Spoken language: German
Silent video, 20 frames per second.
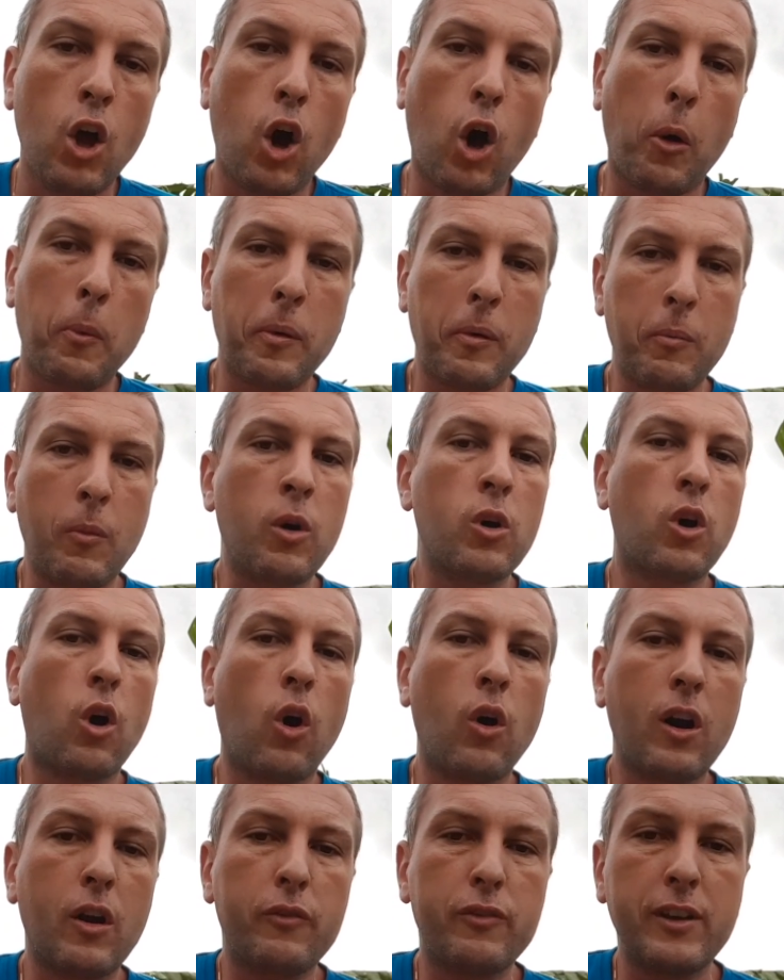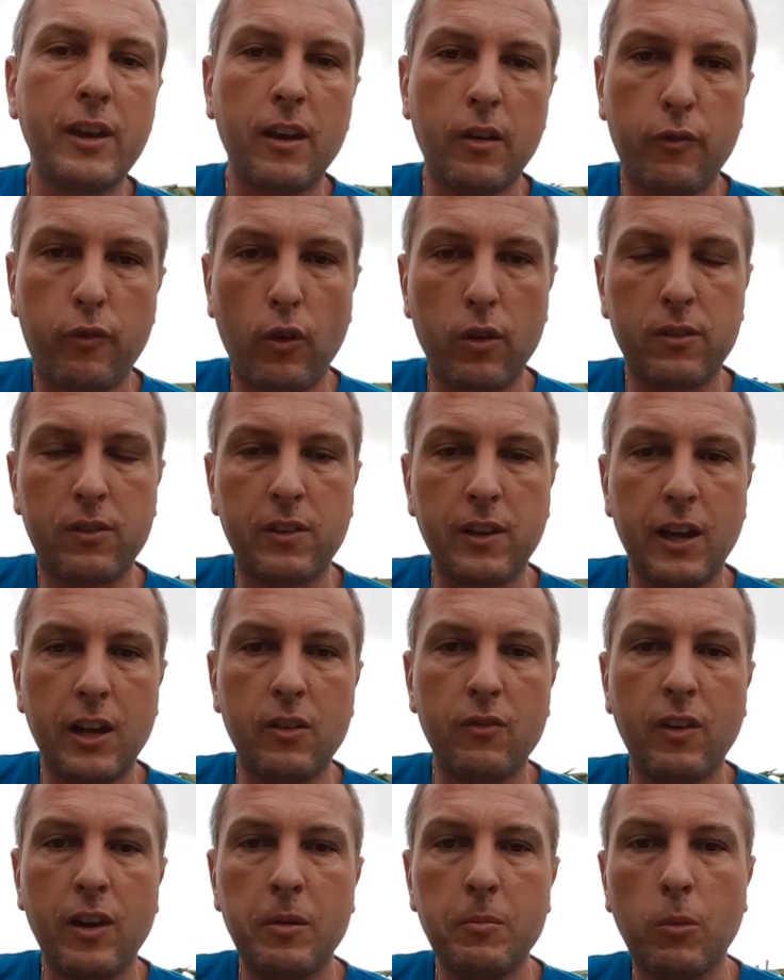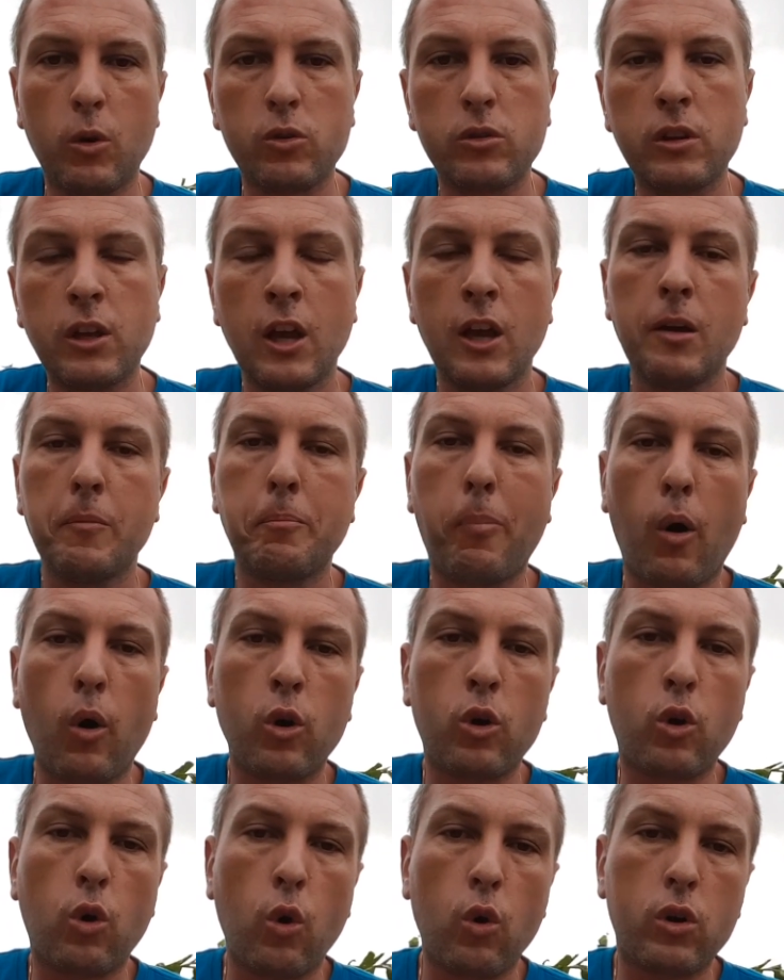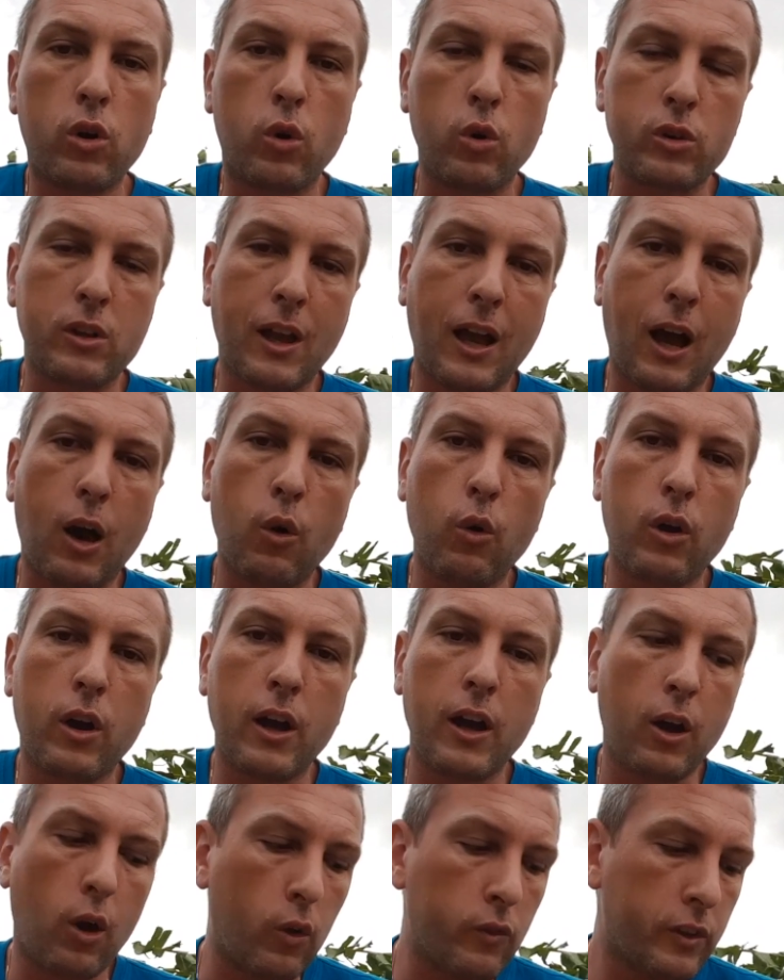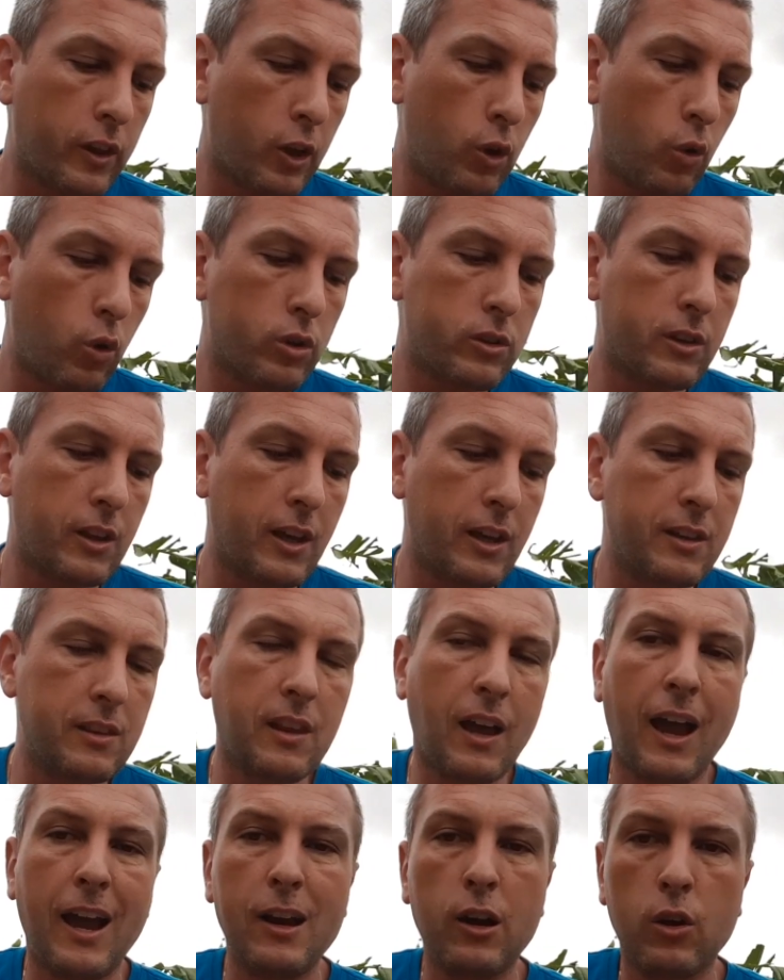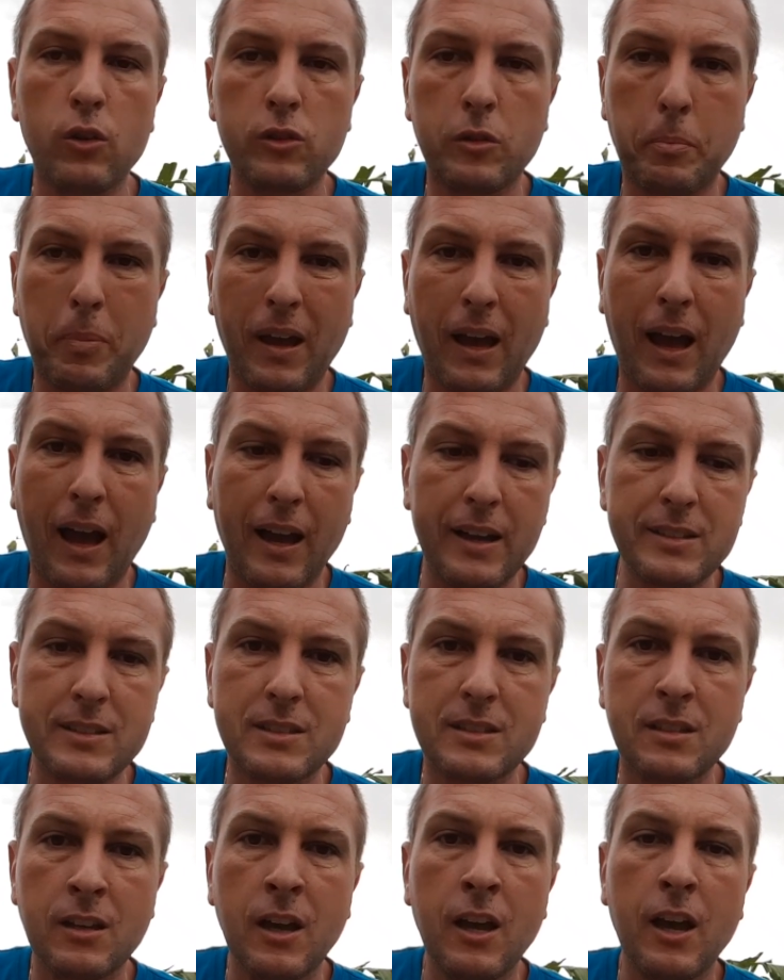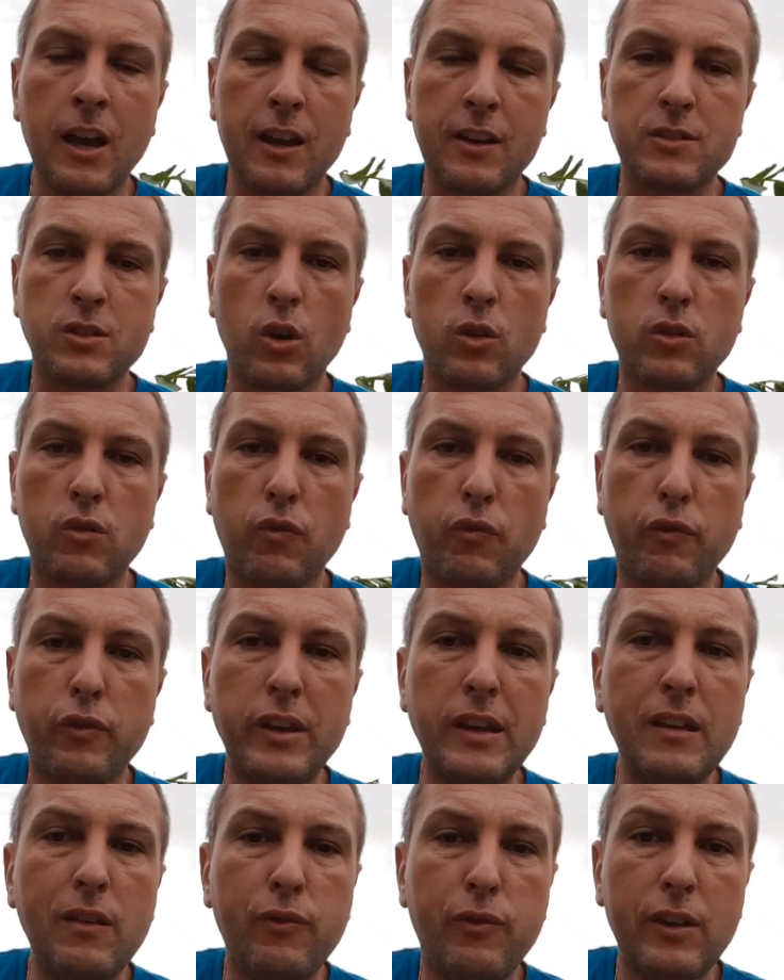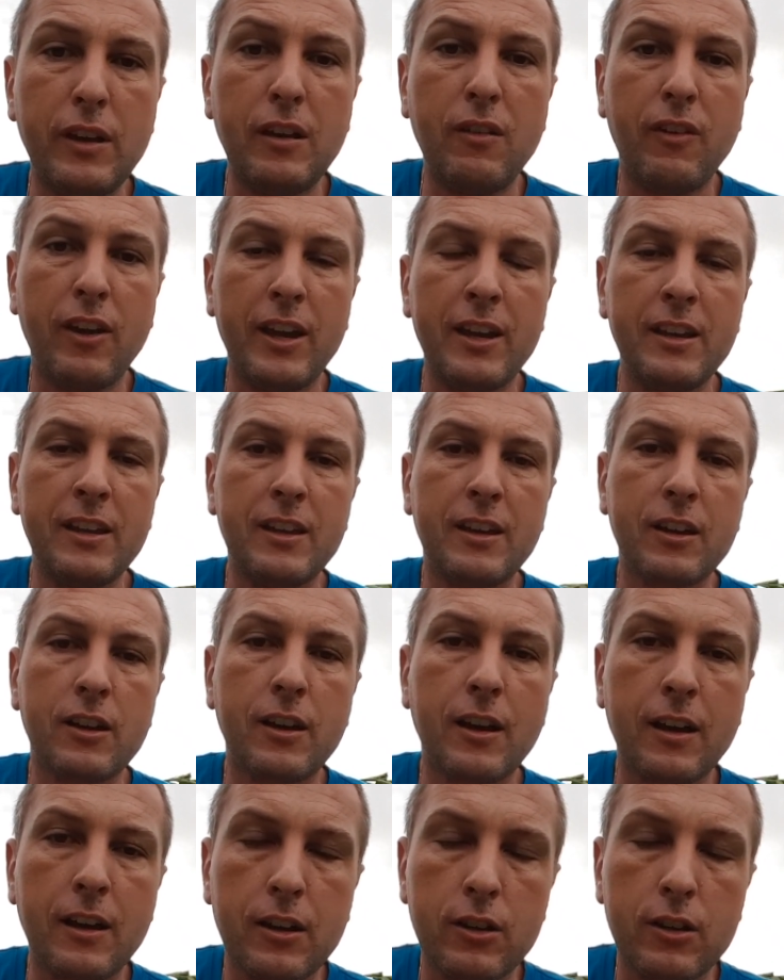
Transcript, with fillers: Aber man kann auf jeden Fall sehen, wenn man Bangkok oder auch äh, andere Orte in Thailand bereist, es hat viel, viel weniger